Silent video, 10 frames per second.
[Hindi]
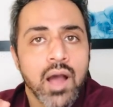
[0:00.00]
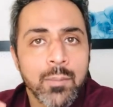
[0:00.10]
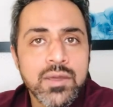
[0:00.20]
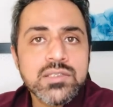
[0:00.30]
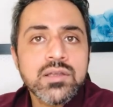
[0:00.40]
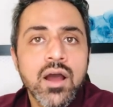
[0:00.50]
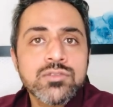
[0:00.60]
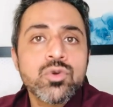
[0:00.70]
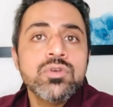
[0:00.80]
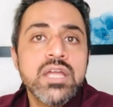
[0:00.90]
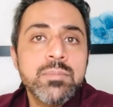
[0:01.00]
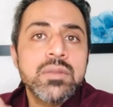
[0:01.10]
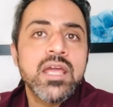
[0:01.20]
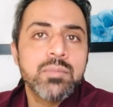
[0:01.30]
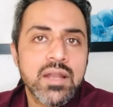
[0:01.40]
आपके स्कार्स को डीप
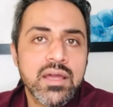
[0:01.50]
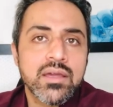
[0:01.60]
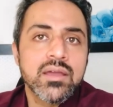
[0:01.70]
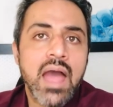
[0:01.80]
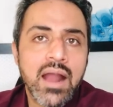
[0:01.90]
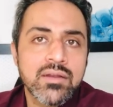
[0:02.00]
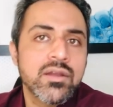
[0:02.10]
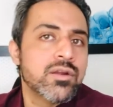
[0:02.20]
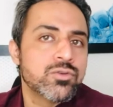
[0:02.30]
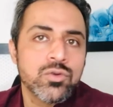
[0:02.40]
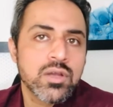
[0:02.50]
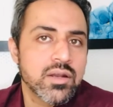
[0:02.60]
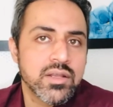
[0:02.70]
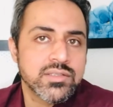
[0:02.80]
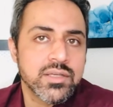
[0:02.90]
नहीं बनाएंगे एक्ने कंट्रोल
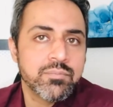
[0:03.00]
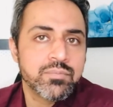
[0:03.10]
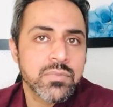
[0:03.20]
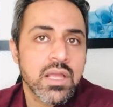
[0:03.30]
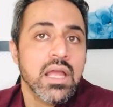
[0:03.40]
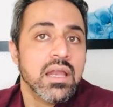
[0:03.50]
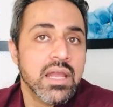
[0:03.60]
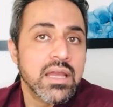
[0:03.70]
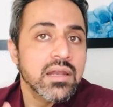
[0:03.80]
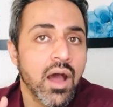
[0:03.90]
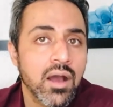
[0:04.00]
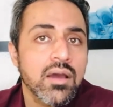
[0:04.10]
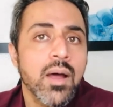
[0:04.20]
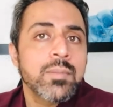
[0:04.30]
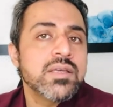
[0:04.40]
करने से लेकिन
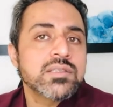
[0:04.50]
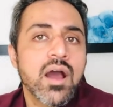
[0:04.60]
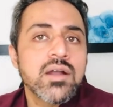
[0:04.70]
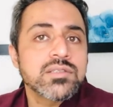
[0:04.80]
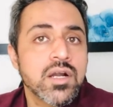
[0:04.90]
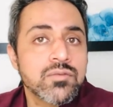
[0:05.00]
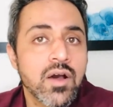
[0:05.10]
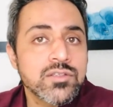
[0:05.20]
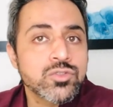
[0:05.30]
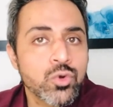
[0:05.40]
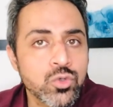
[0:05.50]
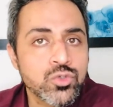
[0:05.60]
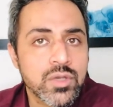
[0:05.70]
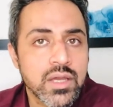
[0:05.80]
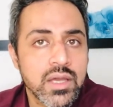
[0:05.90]
अगर आपके स्कार्स एडवांस्ड हो
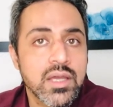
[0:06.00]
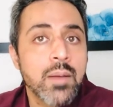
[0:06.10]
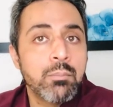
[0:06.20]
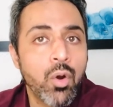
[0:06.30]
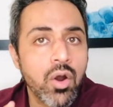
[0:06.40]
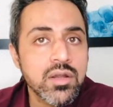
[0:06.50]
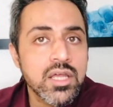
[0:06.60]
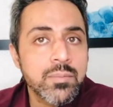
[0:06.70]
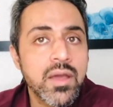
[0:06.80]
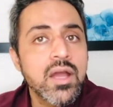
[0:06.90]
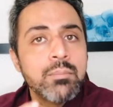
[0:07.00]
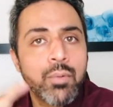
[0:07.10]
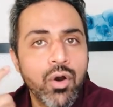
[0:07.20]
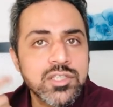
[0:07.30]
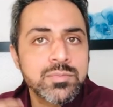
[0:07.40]
चुके हैं या बहुत डीप हैं या
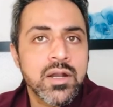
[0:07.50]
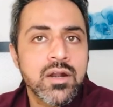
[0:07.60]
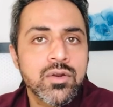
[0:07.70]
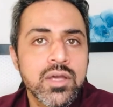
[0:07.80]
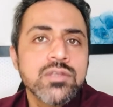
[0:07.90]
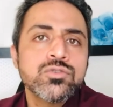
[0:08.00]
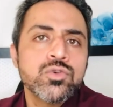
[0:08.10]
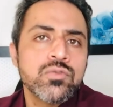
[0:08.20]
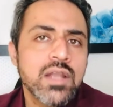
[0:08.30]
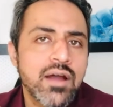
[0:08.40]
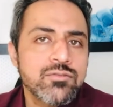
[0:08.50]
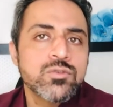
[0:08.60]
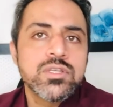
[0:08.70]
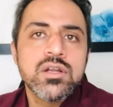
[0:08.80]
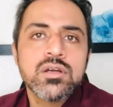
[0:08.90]
बहुत स्प्रेड आउट हैं सो यू विल हैव
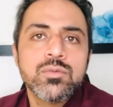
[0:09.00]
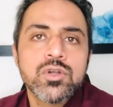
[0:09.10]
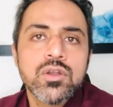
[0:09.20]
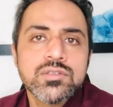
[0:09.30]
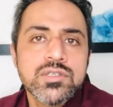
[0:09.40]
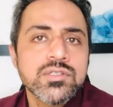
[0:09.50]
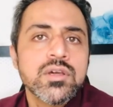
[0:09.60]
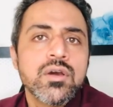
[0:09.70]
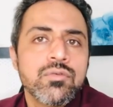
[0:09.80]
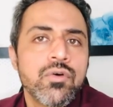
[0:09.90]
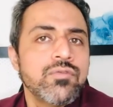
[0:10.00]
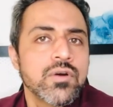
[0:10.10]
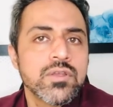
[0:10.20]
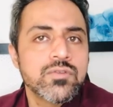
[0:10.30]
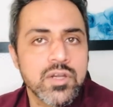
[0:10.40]
टू सी अ डर्मोटोलॉजिस्ट फॉर
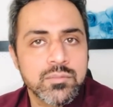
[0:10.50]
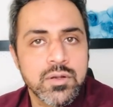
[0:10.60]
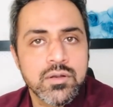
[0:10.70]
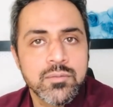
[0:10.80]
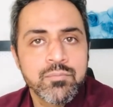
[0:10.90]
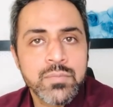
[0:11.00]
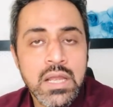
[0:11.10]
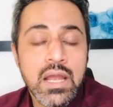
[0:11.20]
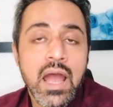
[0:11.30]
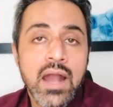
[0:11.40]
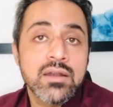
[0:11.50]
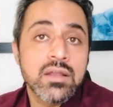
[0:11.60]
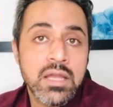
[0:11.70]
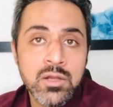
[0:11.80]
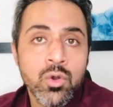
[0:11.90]
फर्दर ट्रीटमेंट
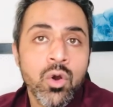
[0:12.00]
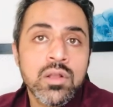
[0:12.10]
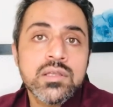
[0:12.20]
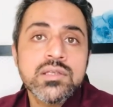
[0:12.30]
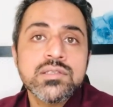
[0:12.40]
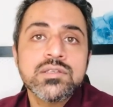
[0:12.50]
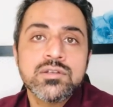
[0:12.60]
एंड इन ऑल दिस